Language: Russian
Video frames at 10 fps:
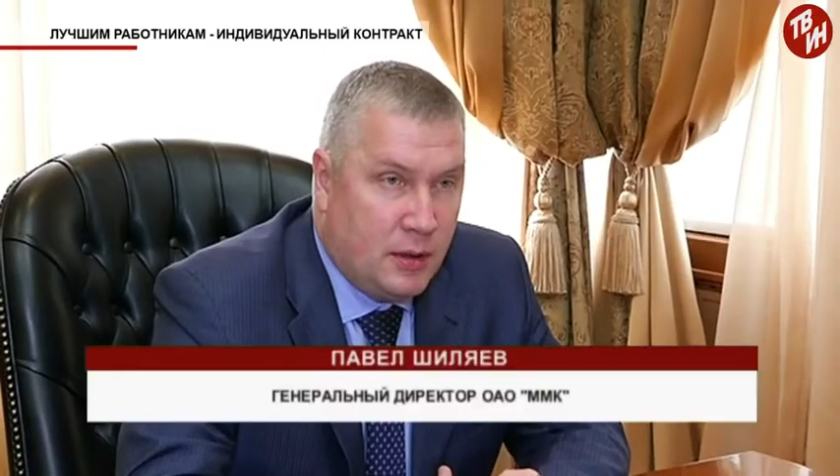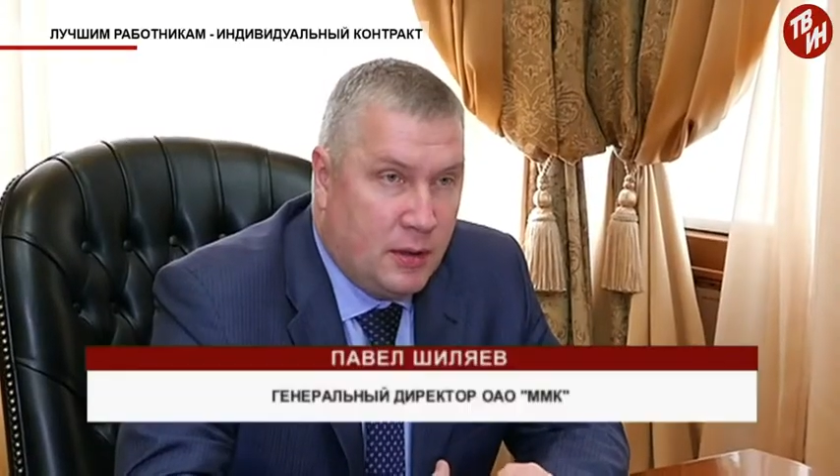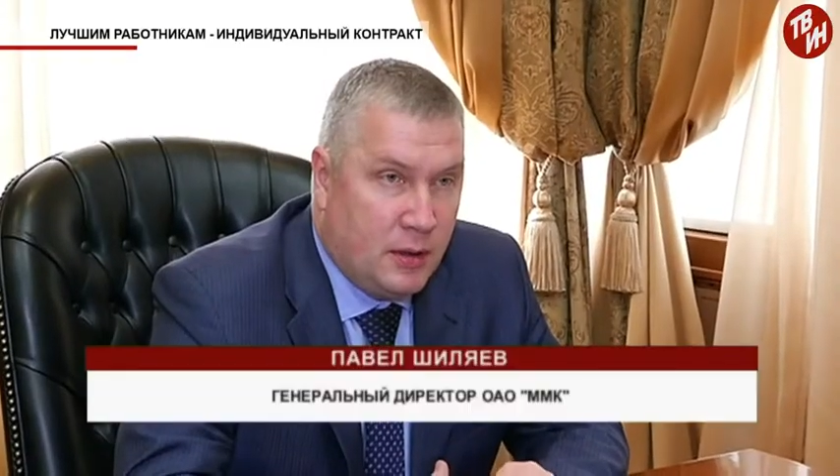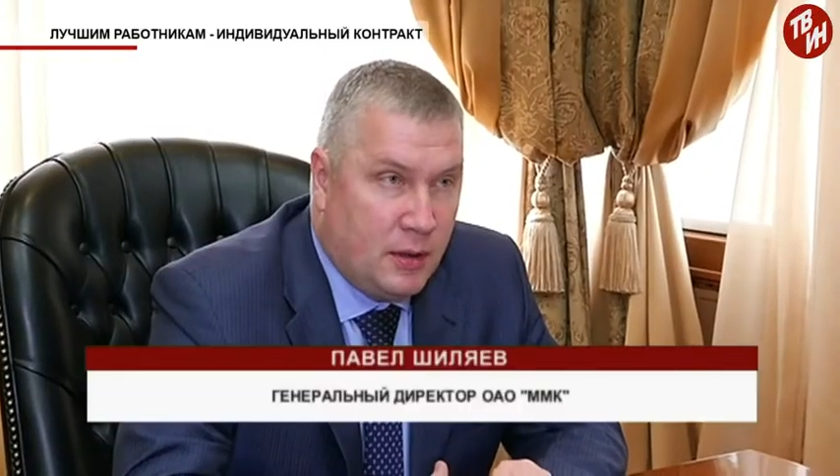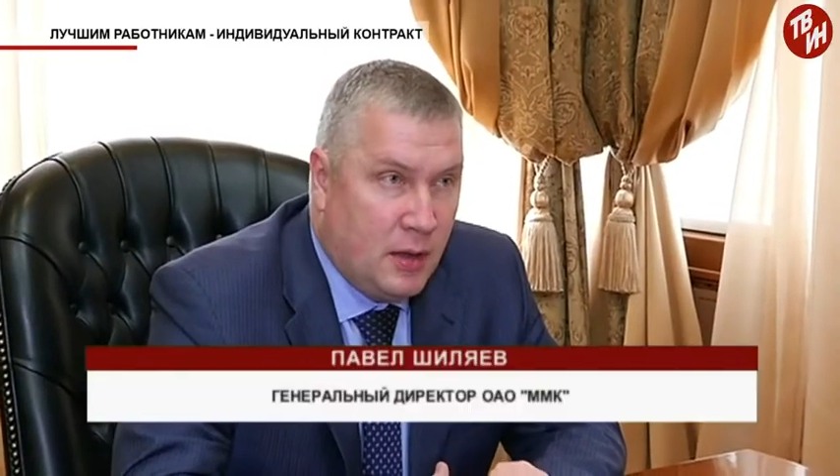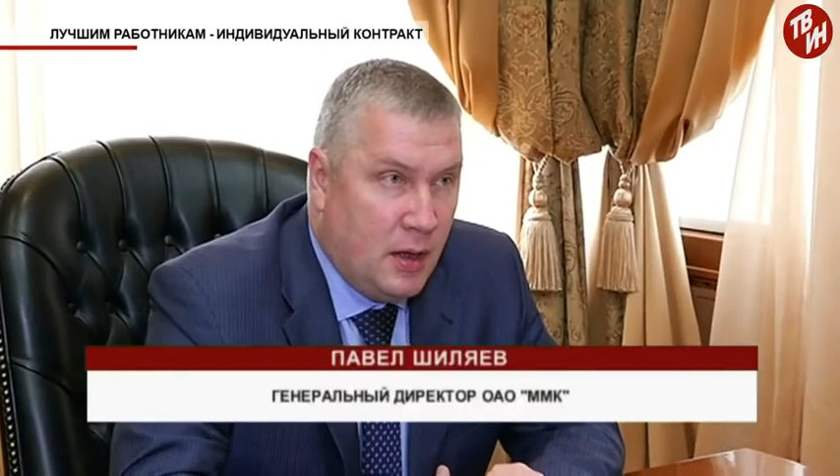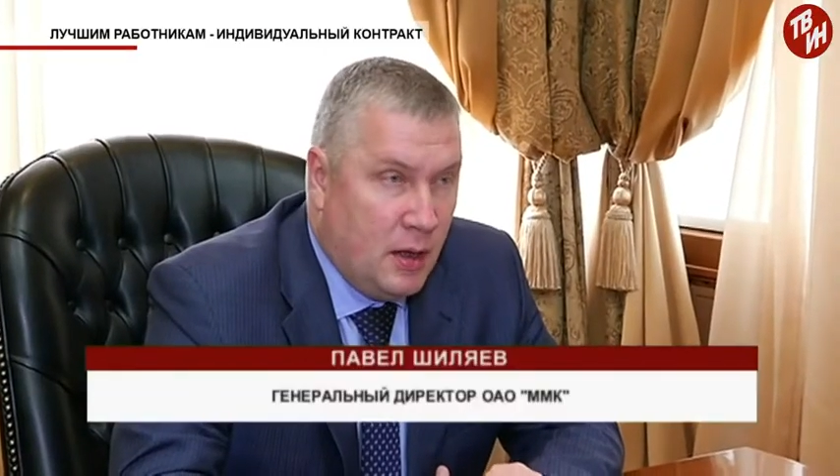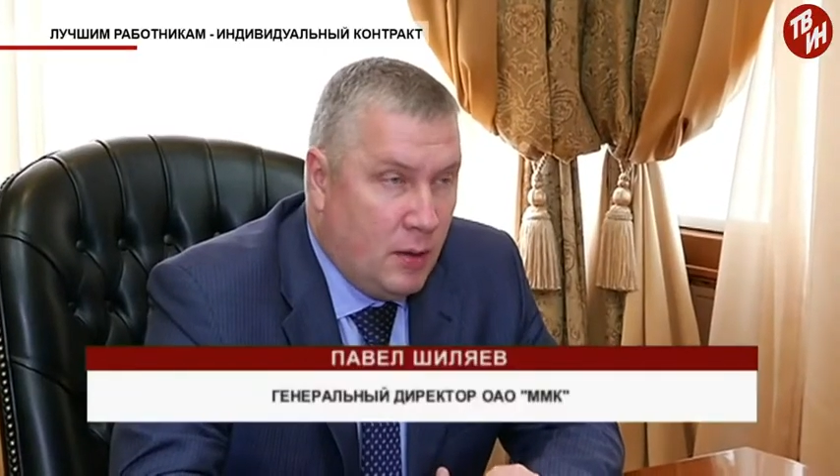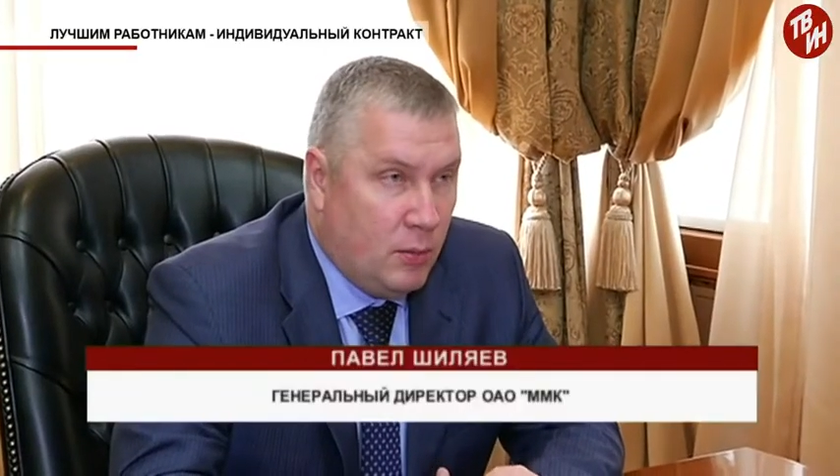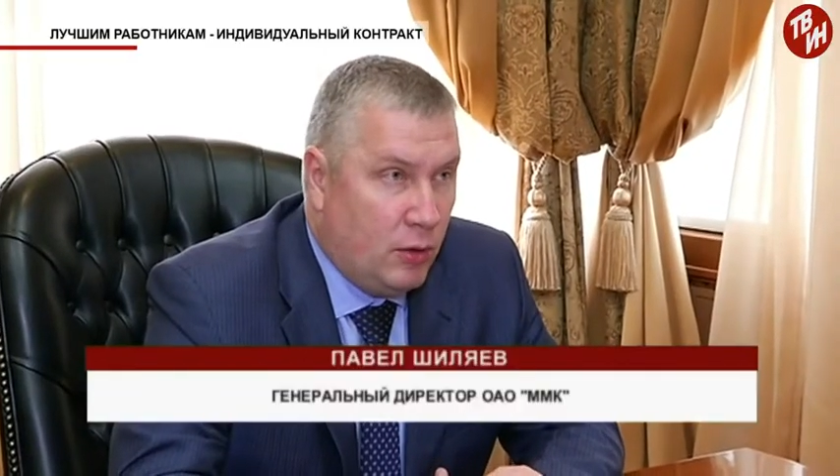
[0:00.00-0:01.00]
это
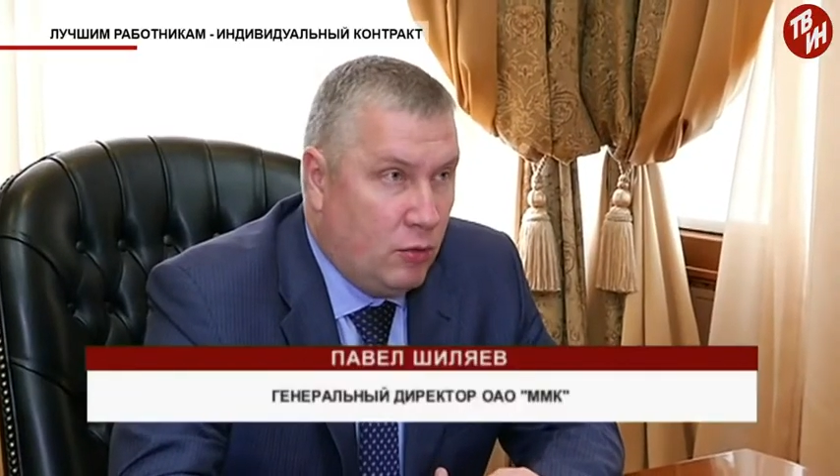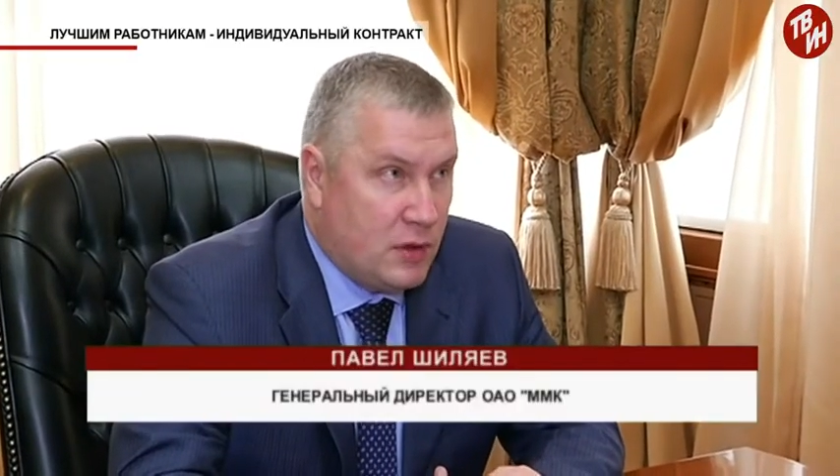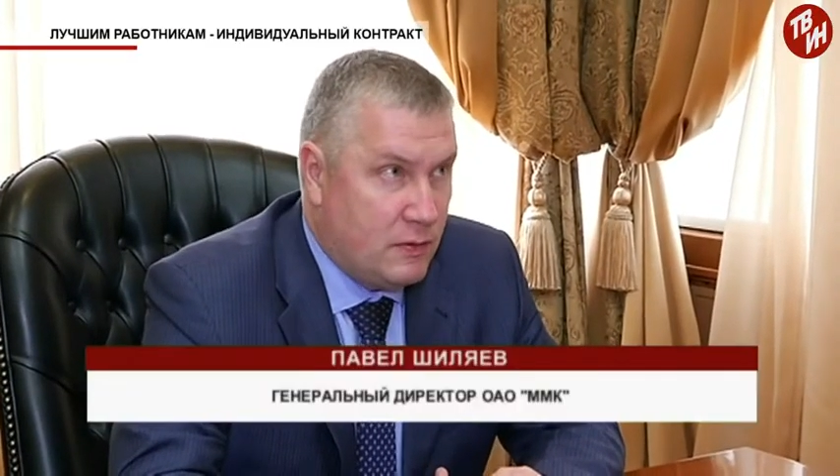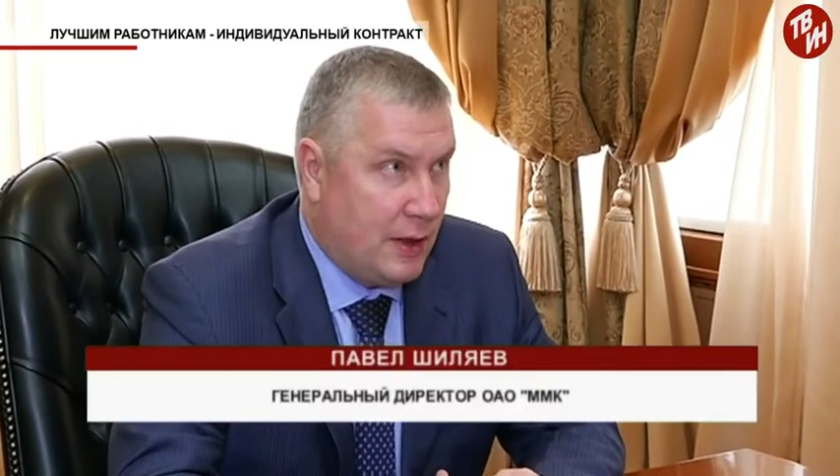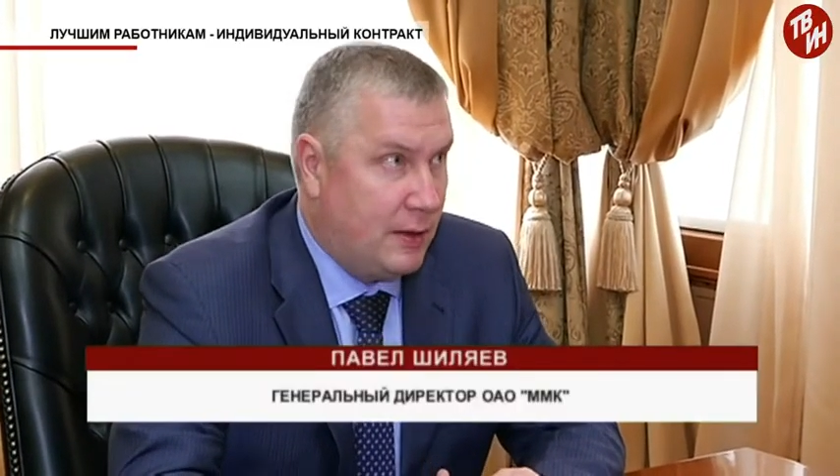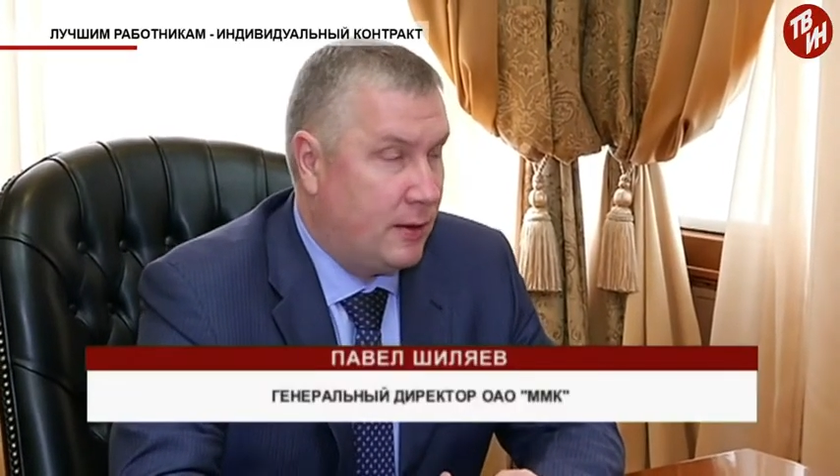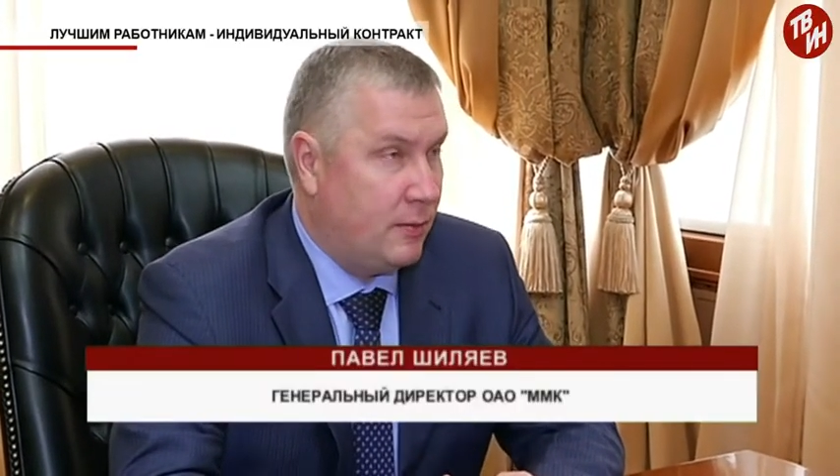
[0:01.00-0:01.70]
мы ее назвали